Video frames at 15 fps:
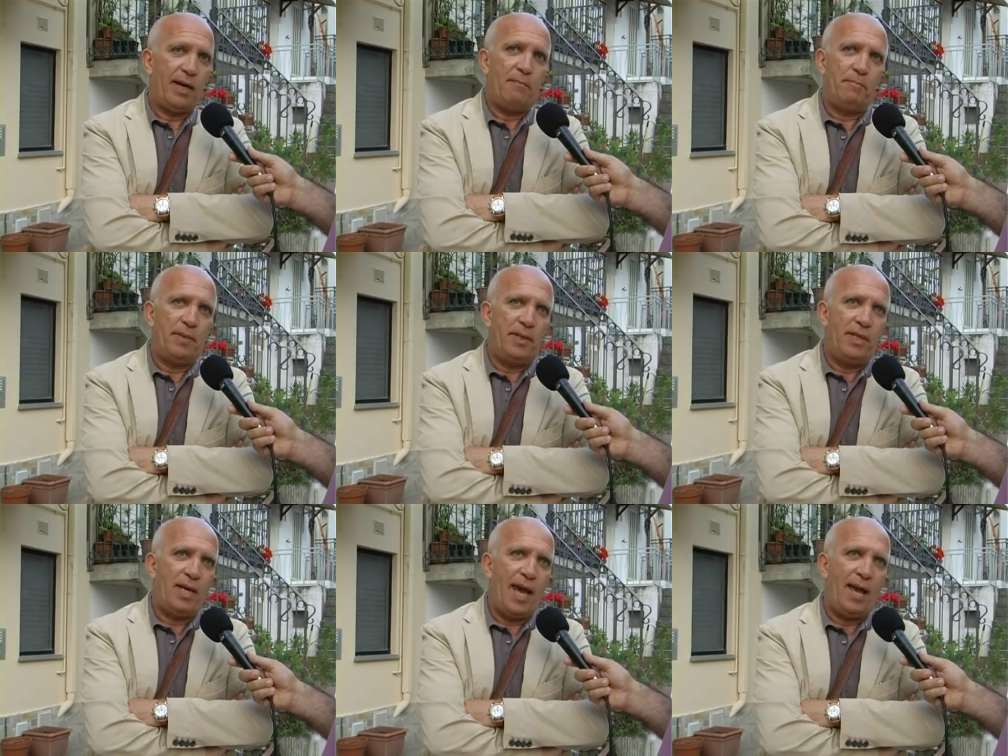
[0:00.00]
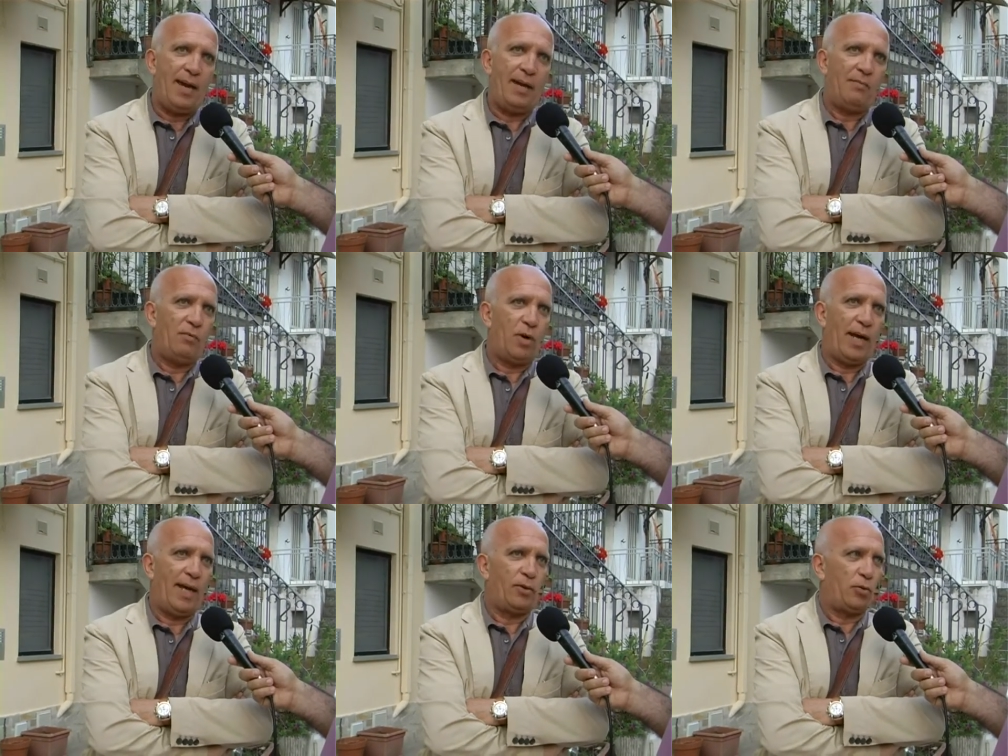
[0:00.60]
che il PDL
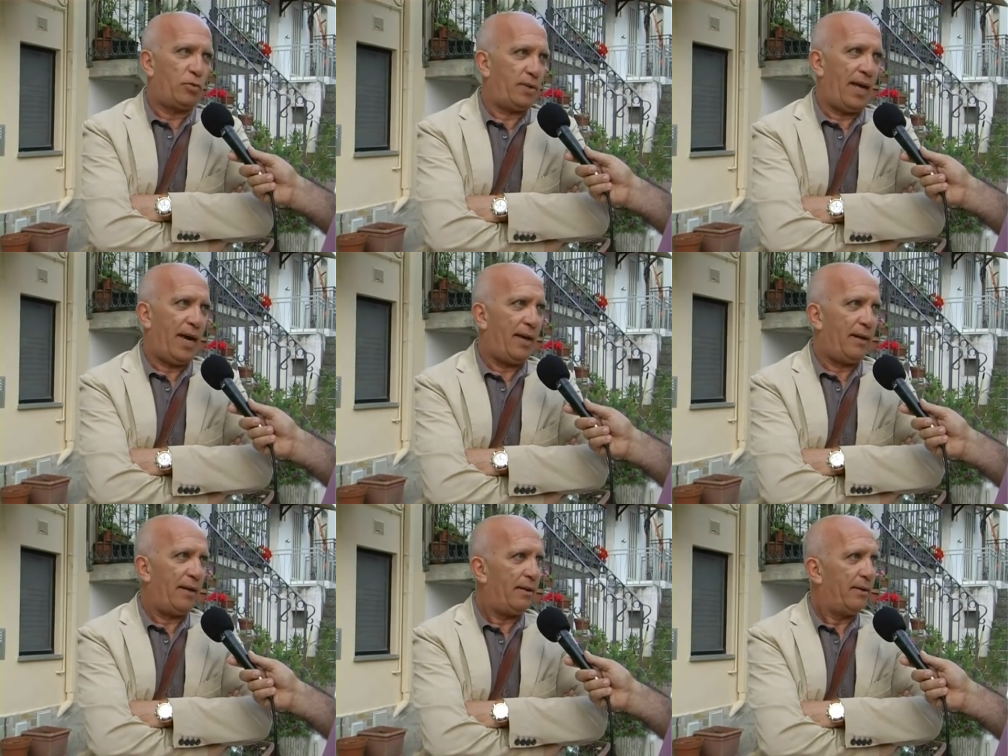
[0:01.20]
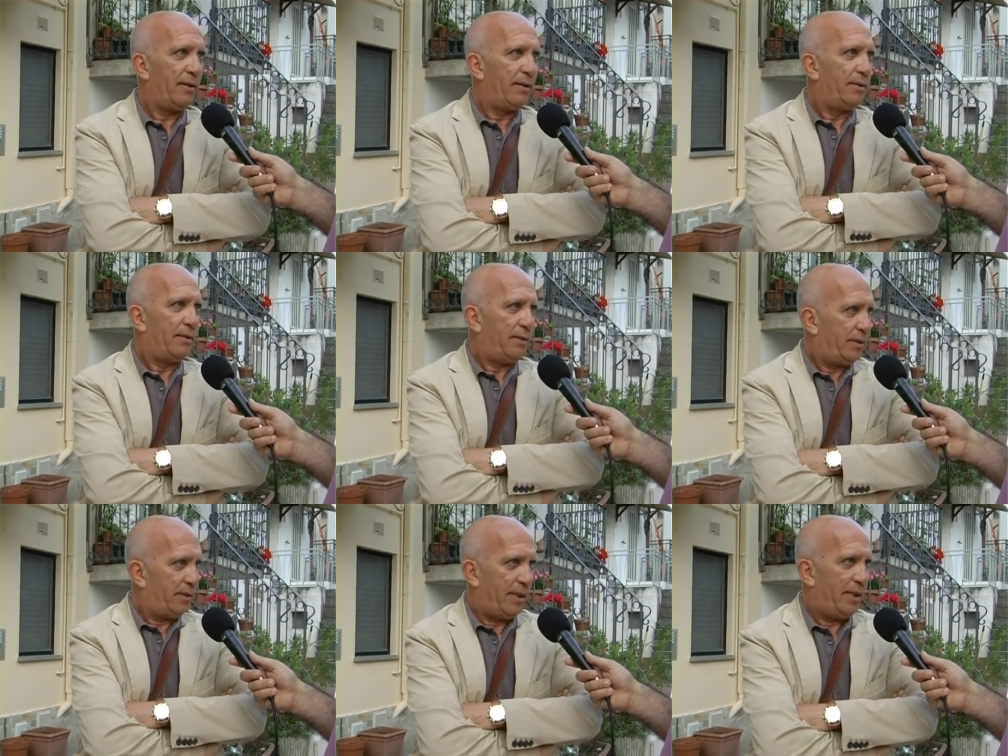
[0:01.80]
vuole adottare
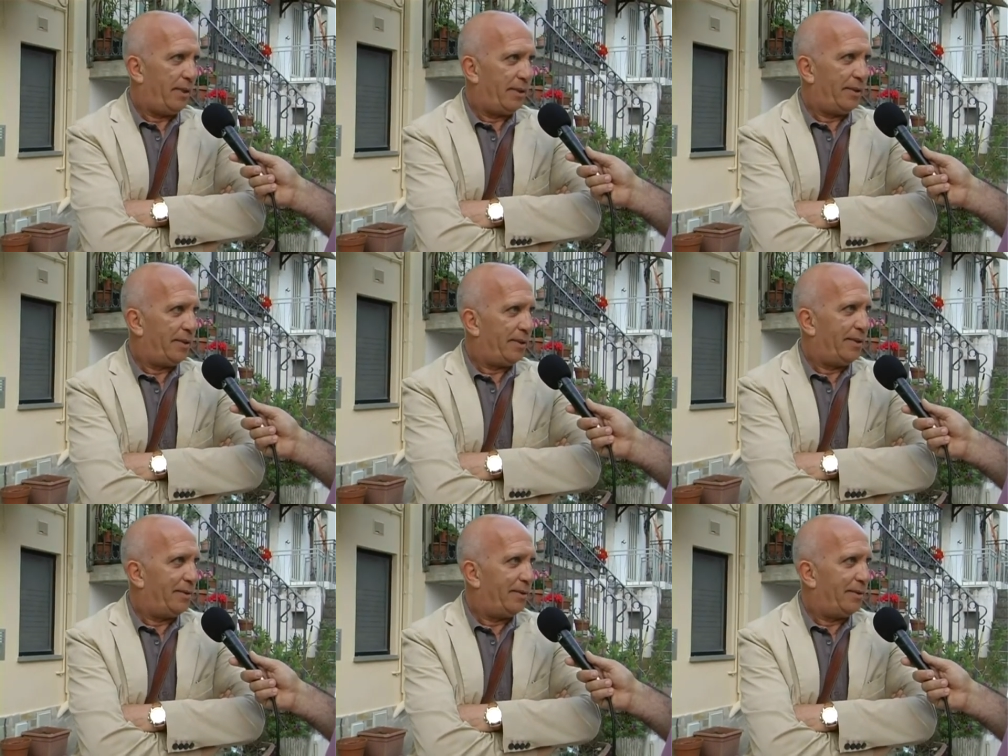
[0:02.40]
eh,